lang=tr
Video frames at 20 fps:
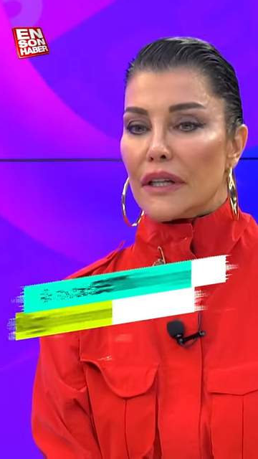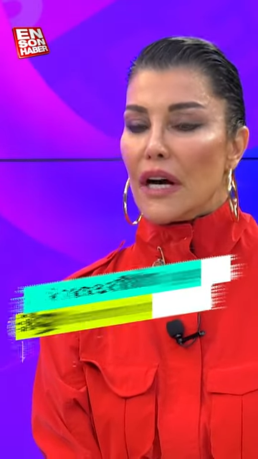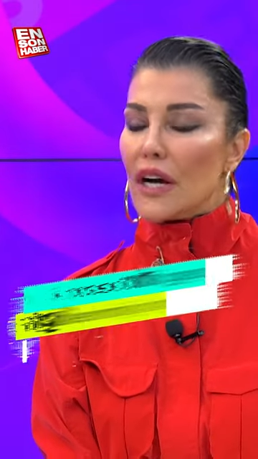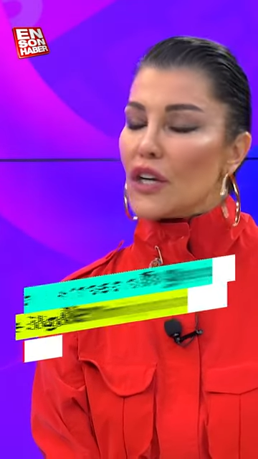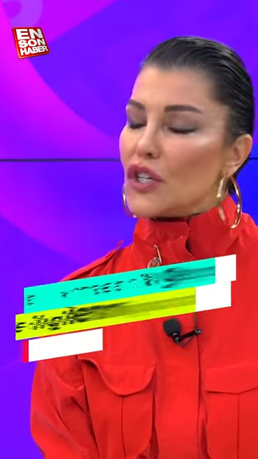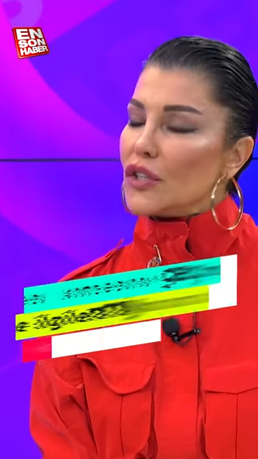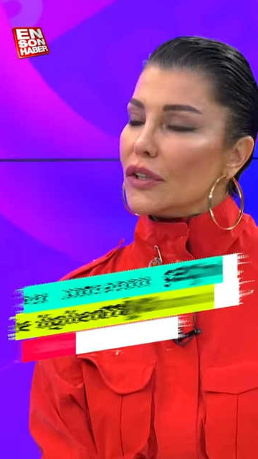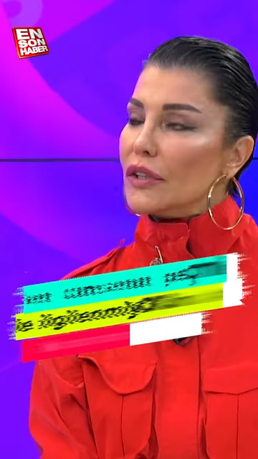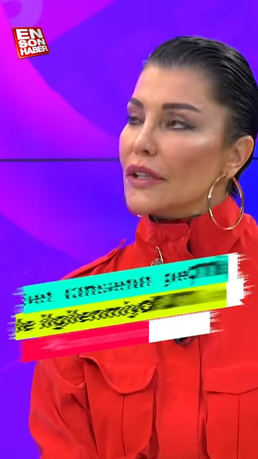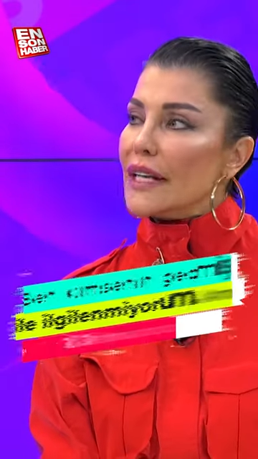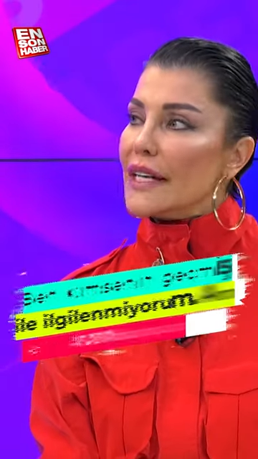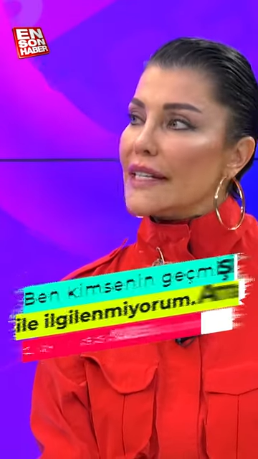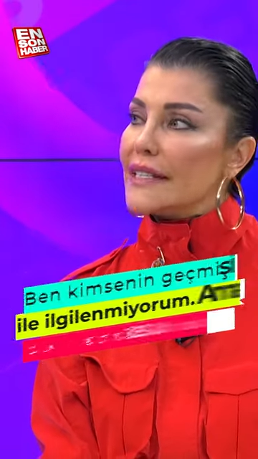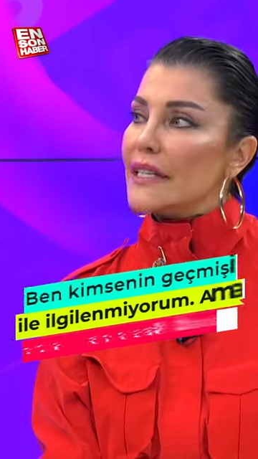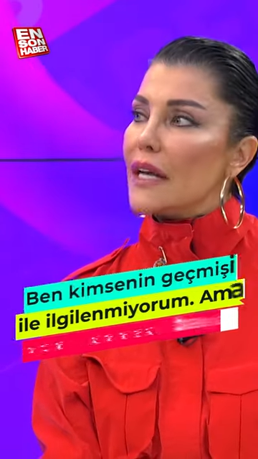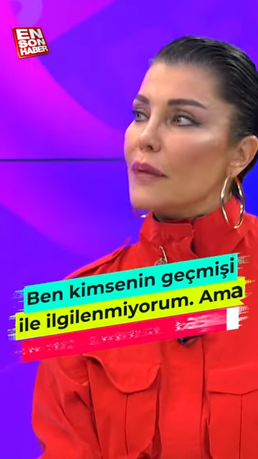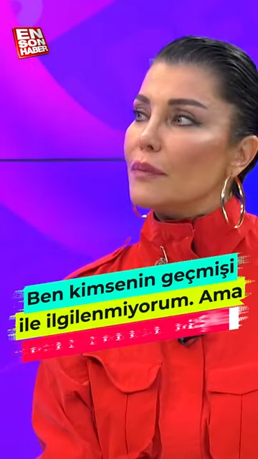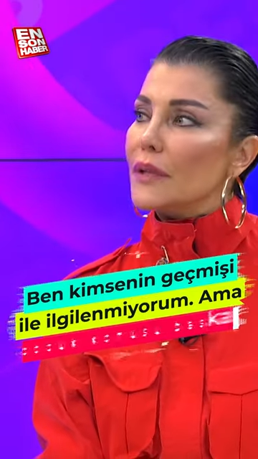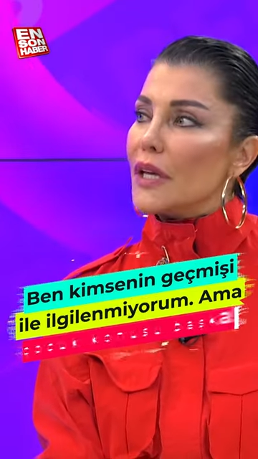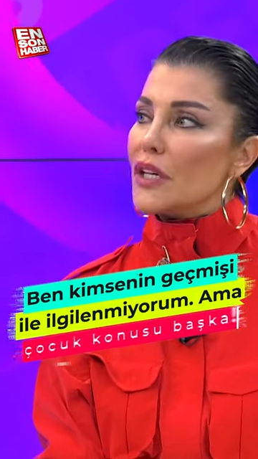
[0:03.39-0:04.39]
karşılıklı
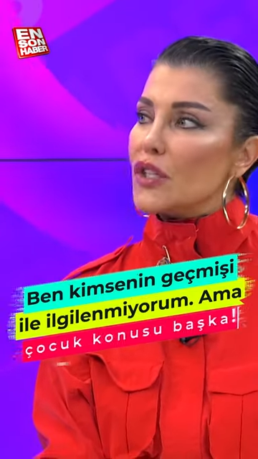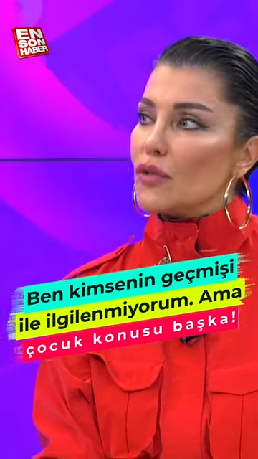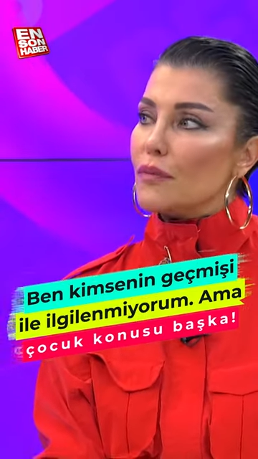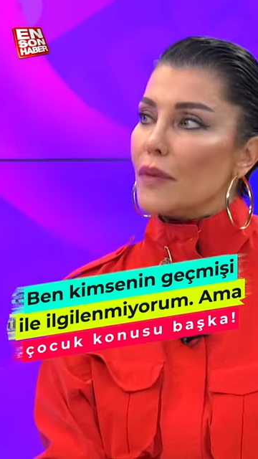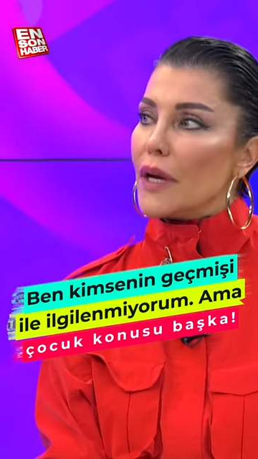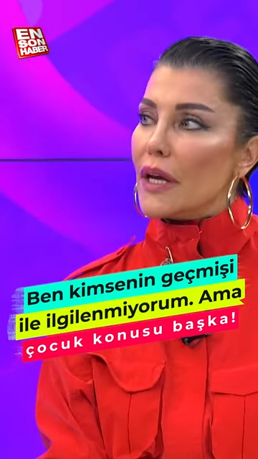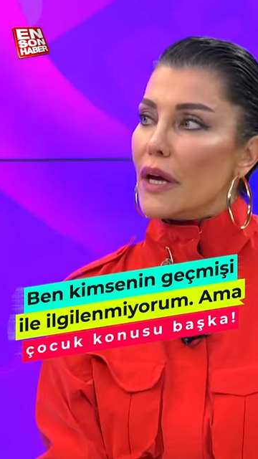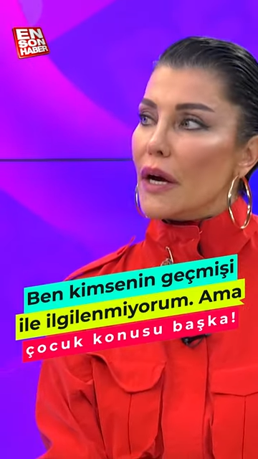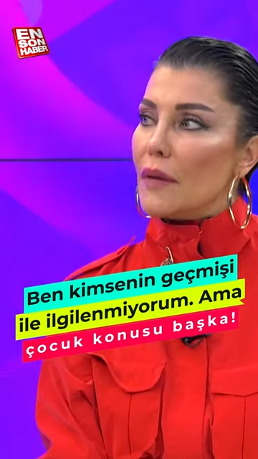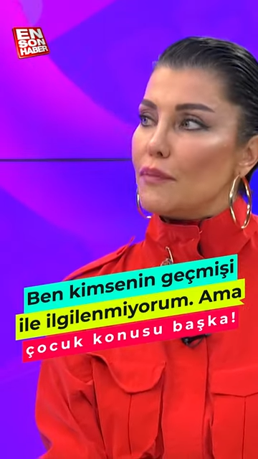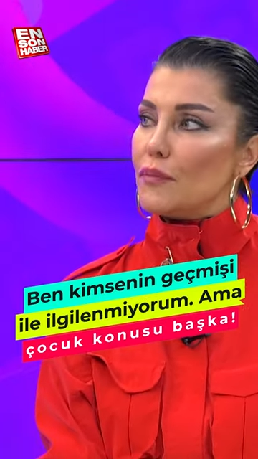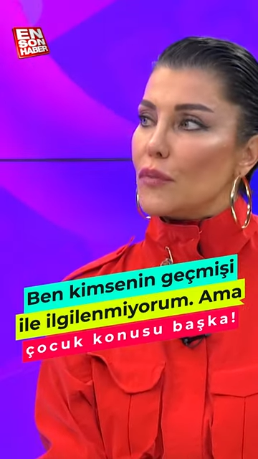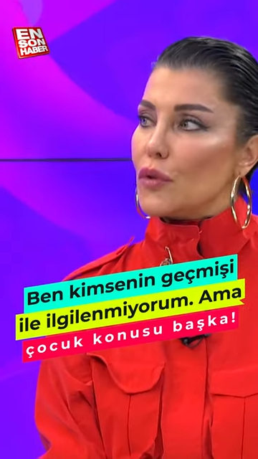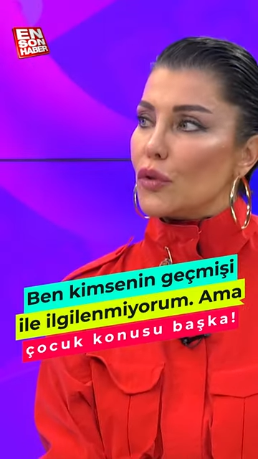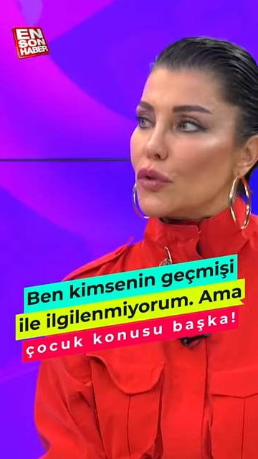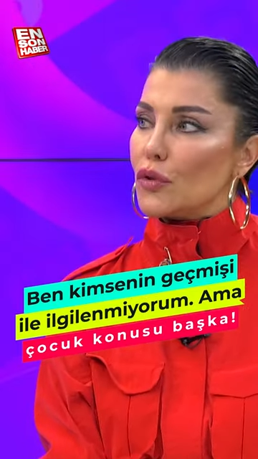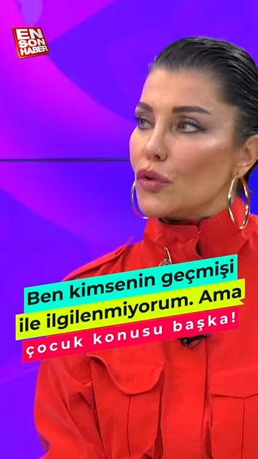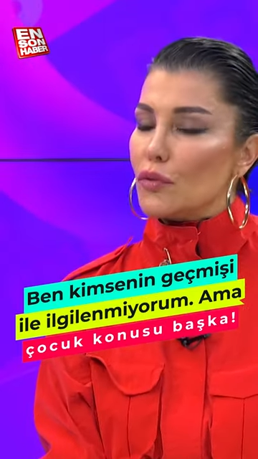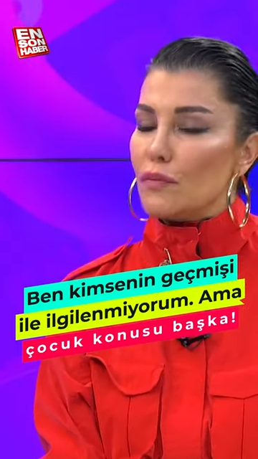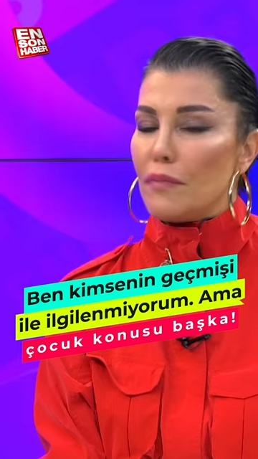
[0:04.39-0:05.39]
hesaplaşma
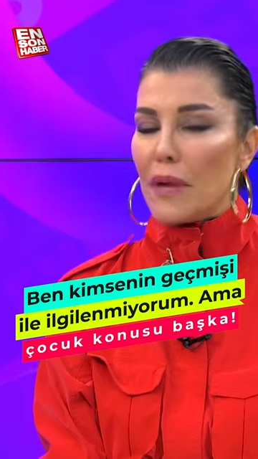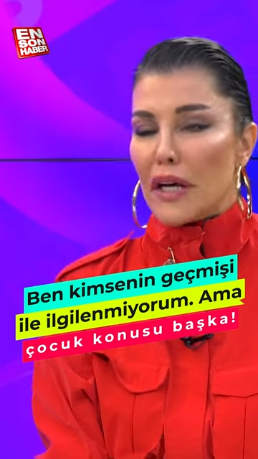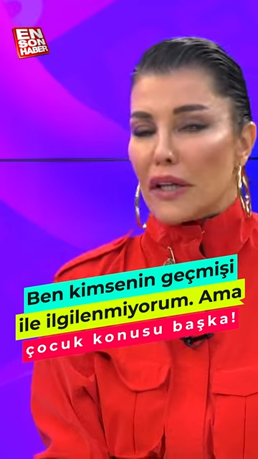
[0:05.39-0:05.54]
yapmıyoruz.